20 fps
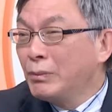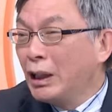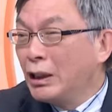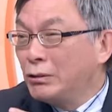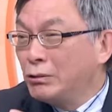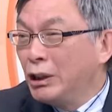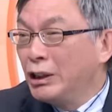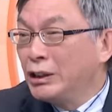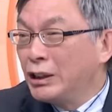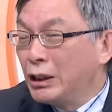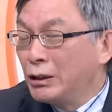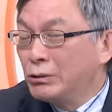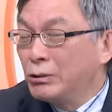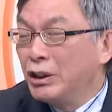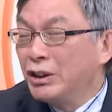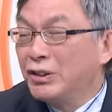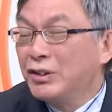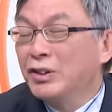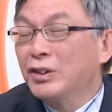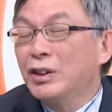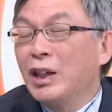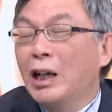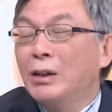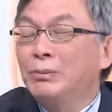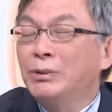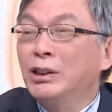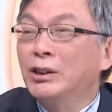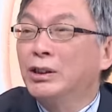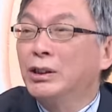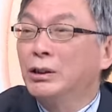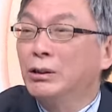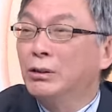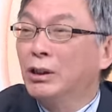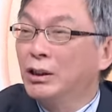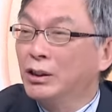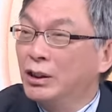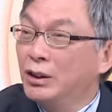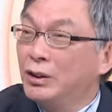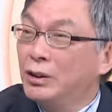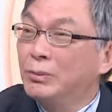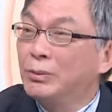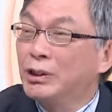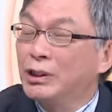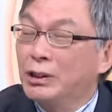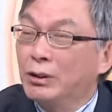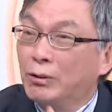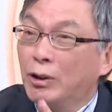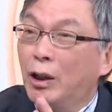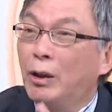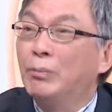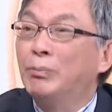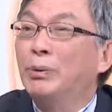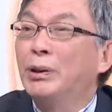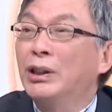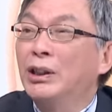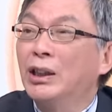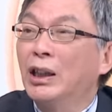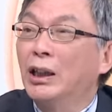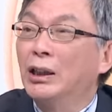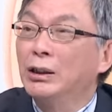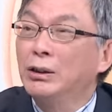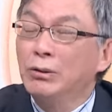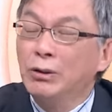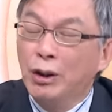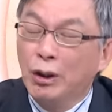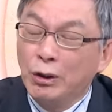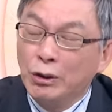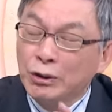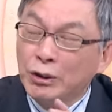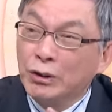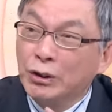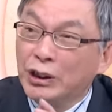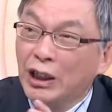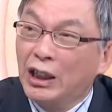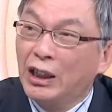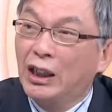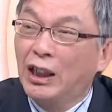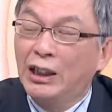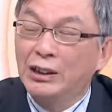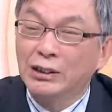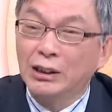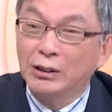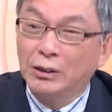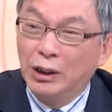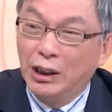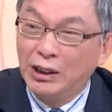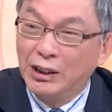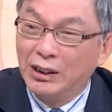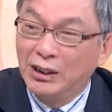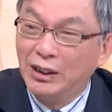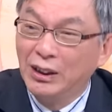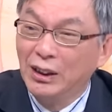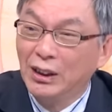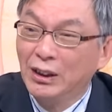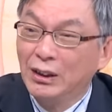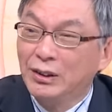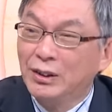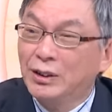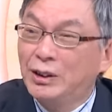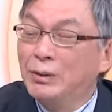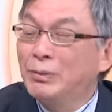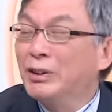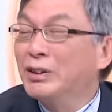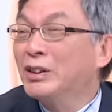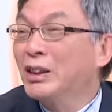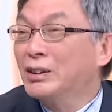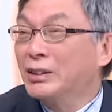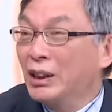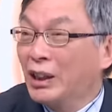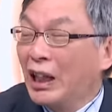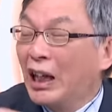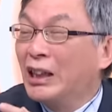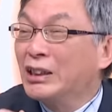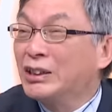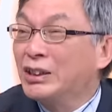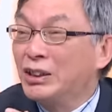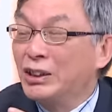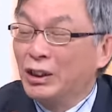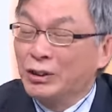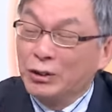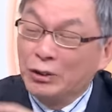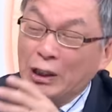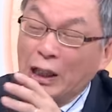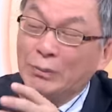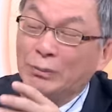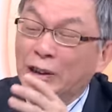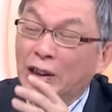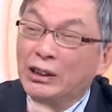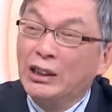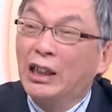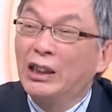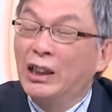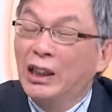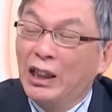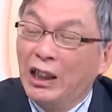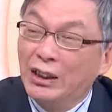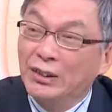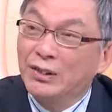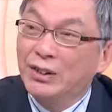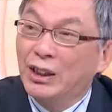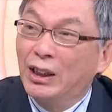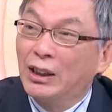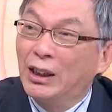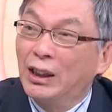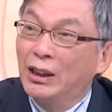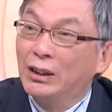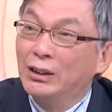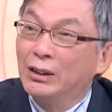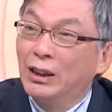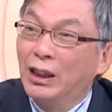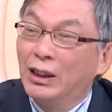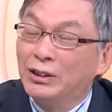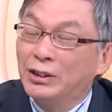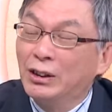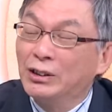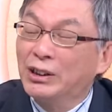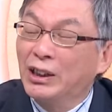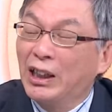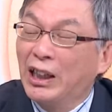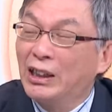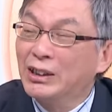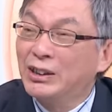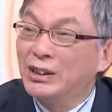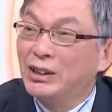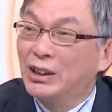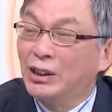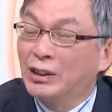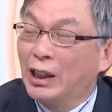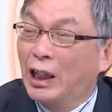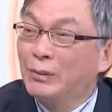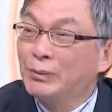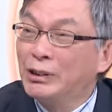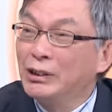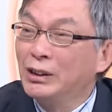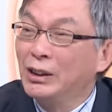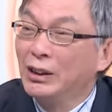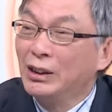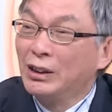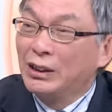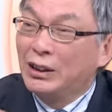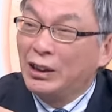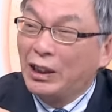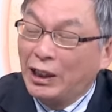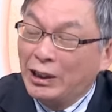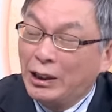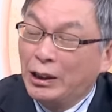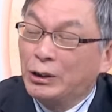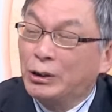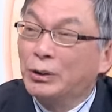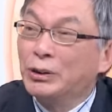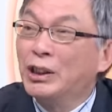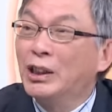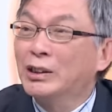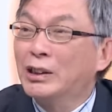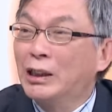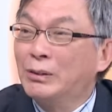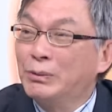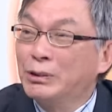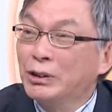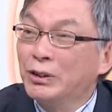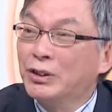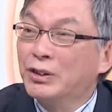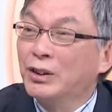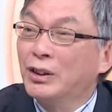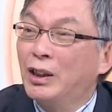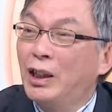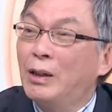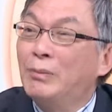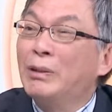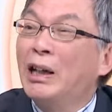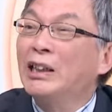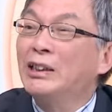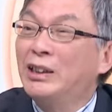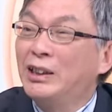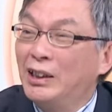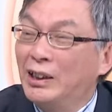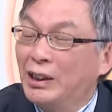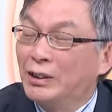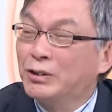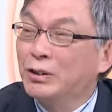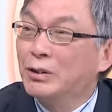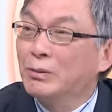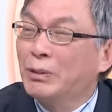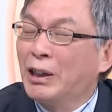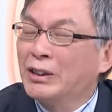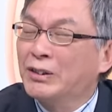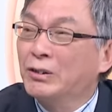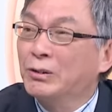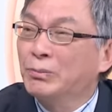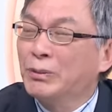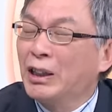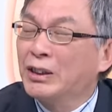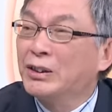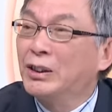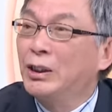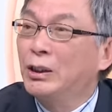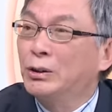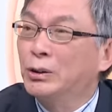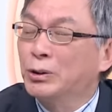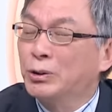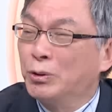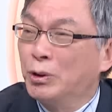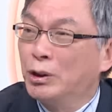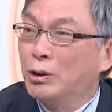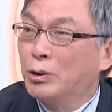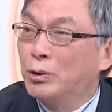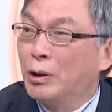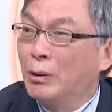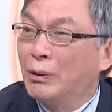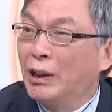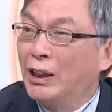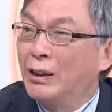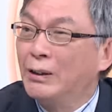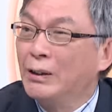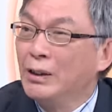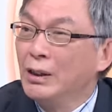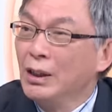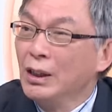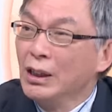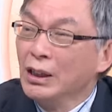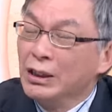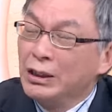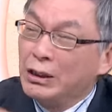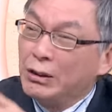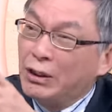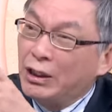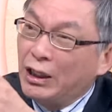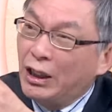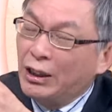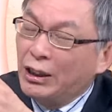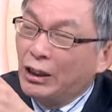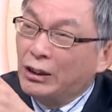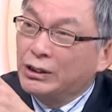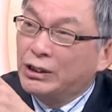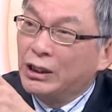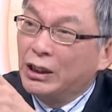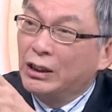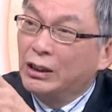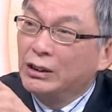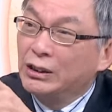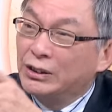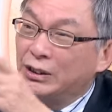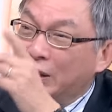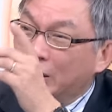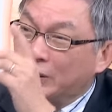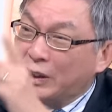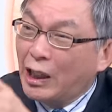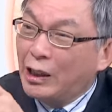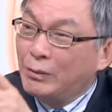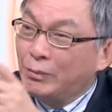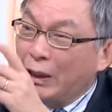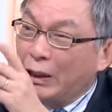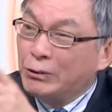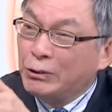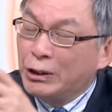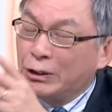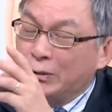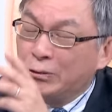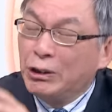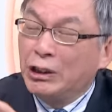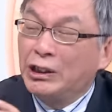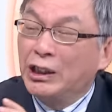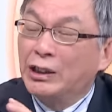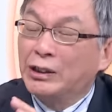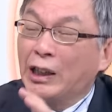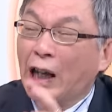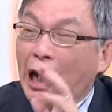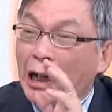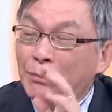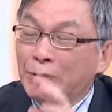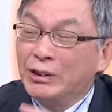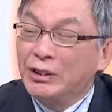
麦、瑞典、瑞士，他们的情况跟日本情况很不一样，因为欧洲央行的话呢，就基本上德拉吉啊，就他们的央行行长啊啊叫德拉吉啊，他们跟黑田东一样，他们都是 MIT 了，就是麻省麻省理工学院学派。嗯，因为你要了解这个丹麦、瑞士、瑞典，他